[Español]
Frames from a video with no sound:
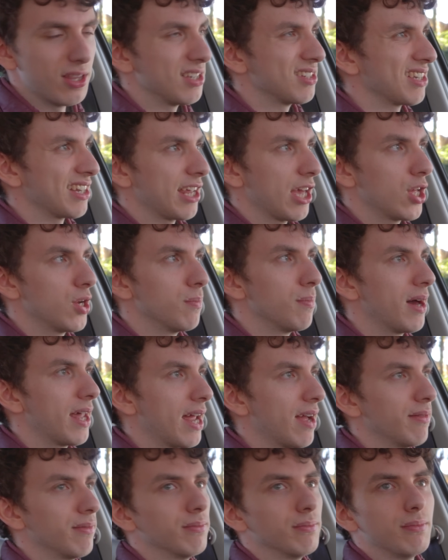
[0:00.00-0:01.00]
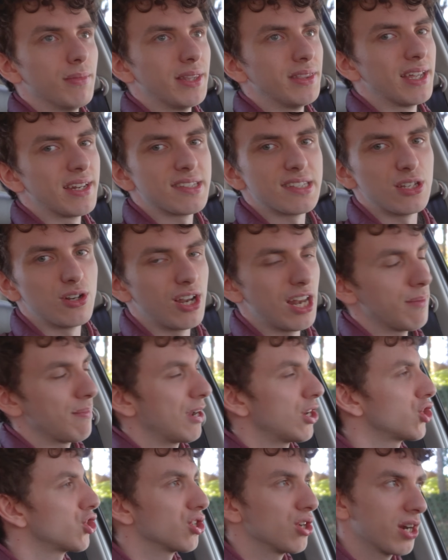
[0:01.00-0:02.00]
diseñado para vendérselo a la
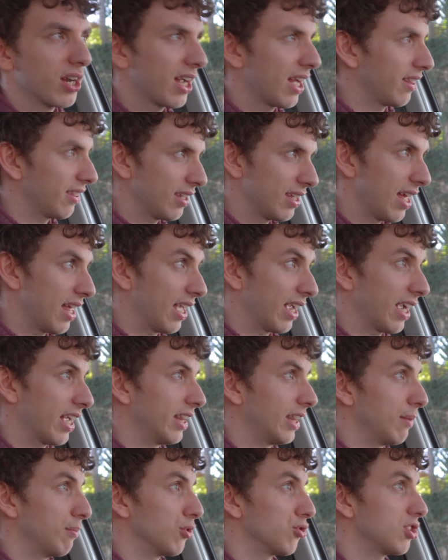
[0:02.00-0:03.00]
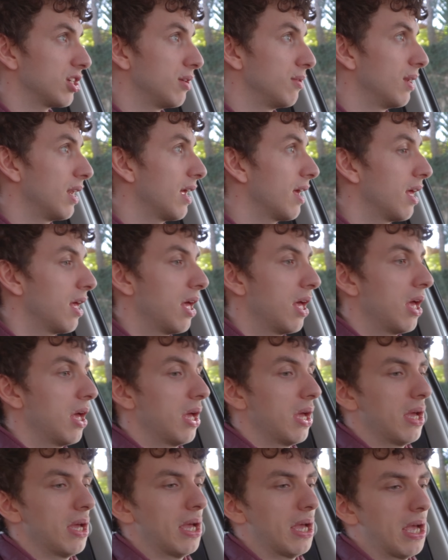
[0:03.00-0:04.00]
mayor cantidad de gente posible.
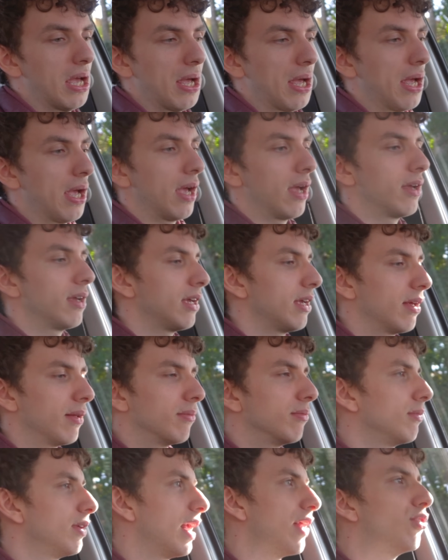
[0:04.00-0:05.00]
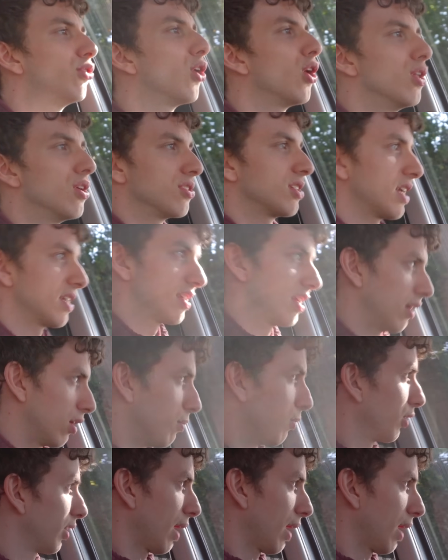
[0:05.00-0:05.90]
Eh, y, en todo es así, como